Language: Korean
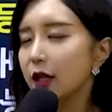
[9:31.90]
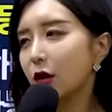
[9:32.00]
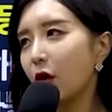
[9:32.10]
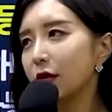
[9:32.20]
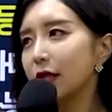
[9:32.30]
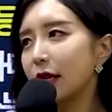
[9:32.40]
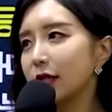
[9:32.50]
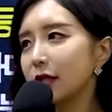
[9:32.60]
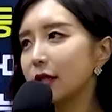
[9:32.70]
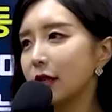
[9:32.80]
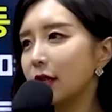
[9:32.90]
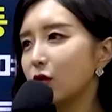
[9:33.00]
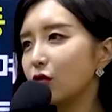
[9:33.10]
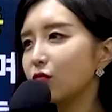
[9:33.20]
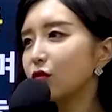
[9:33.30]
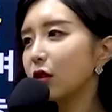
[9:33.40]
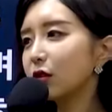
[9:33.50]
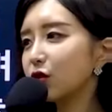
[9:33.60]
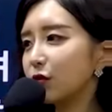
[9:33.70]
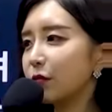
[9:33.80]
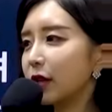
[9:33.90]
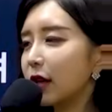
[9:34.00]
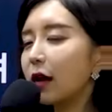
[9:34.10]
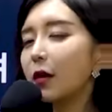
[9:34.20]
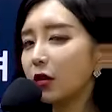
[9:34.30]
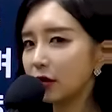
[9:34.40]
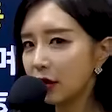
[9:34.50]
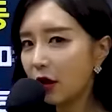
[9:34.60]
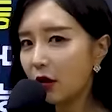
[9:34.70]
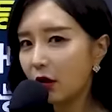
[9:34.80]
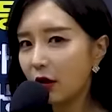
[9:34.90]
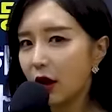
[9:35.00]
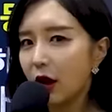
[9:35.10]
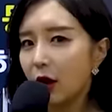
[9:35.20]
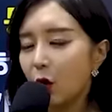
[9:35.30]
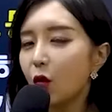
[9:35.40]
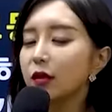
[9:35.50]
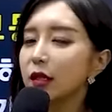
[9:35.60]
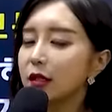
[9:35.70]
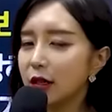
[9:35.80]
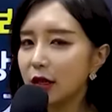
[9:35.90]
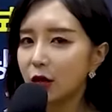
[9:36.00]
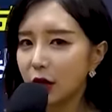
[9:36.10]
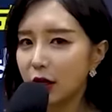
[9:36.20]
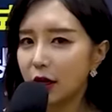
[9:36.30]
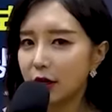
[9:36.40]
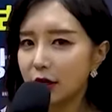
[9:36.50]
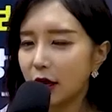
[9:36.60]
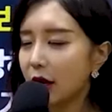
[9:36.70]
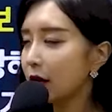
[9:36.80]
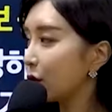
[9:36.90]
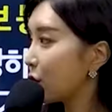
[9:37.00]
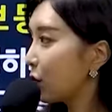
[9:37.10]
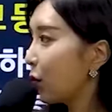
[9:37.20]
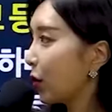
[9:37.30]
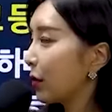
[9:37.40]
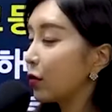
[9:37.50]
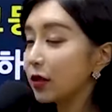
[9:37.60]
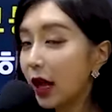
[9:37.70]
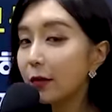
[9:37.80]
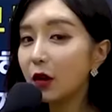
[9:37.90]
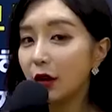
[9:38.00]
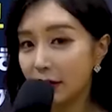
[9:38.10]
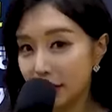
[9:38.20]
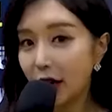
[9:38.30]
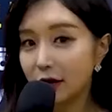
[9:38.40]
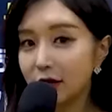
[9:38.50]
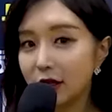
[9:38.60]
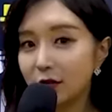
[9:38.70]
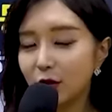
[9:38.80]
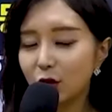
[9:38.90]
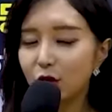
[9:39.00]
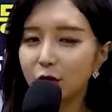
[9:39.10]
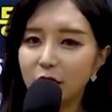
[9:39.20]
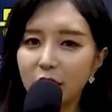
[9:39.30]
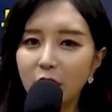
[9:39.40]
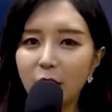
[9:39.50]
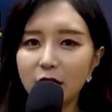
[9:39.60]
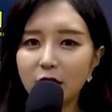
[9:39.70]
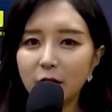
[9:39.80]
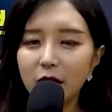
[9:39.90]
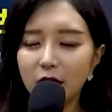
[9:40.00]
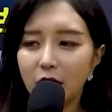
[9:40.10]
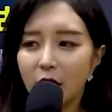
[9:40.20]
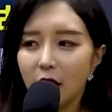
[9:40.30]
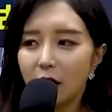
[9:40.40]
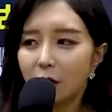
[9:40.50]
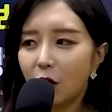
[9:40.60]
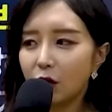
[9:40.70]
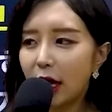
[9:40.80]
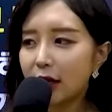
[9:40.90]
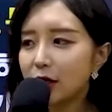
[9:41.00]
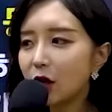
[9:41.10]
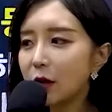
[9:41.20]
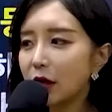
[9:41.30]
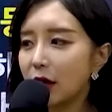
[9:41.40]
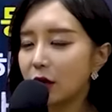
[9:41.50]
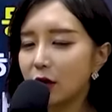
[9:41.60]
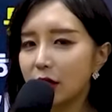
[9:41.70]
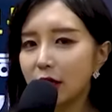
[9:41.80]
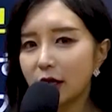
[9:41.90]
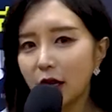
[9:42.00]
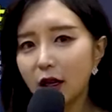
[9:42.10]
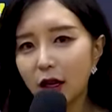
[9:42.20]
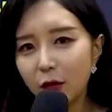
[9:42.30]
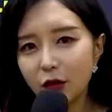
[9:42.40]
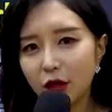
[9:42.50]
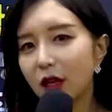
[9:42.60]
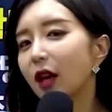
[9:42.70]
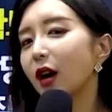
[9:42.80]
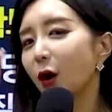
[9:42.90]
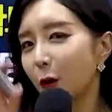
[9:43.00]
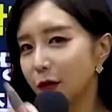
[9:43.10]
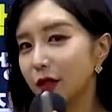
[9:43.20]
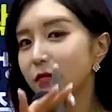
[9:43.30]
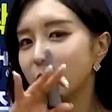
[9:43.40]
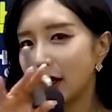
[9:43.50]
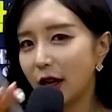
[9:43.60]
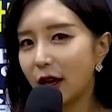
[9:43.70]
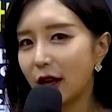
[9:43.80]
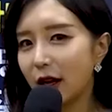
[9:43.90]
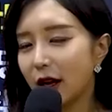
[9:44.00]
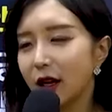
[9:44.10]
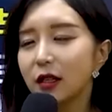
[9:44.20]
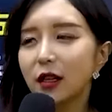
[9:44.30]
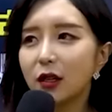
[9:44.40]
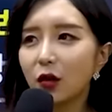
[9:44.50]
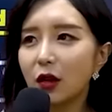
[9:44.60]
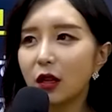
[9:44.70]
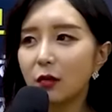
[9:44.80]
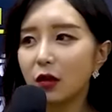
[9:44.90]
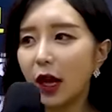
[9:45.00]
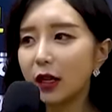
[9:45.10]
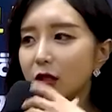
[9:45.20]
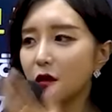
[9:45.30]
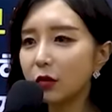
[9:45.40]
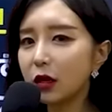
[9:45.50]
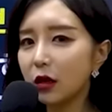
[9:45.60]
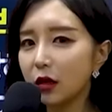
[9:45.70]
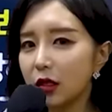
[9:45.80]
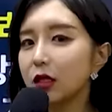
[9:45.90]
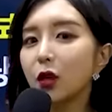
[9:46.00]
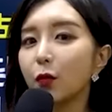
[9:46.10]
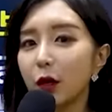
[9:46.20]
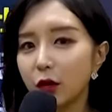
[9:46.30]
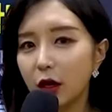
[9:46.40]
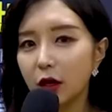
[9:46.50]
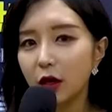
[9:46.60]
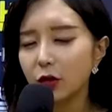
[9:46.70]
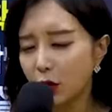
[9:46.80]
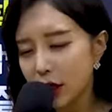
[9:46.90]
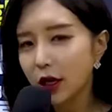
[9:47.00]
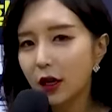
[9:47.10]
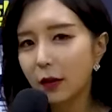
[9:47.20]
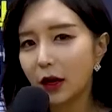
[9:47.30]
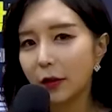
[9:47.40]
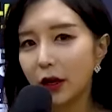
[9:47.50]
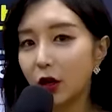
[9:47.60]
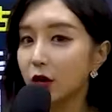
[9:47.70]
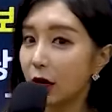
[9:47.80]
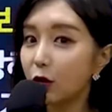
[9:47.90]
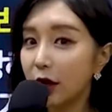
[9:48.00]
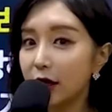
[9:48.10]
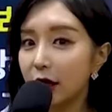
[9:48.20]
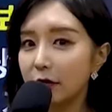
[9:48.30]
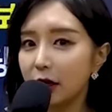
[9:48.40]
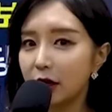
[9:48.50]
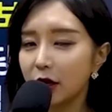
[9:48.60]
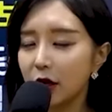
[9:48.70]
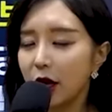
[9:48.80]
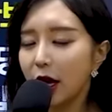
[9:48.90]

저는 사실 이 군무원을 준비를 하면서 공직자가 된다라는 생각으로 보람과 사명감, 자긍심으로 준비를 해왔지만 뭐 단점에 대해서는 크게 생각해 본 적이 없습니다. 근데 그렇게 되면 단점이 진짜 없다고 생각해요? 솔직하게 말해봐요. 라고 한단 말이에요.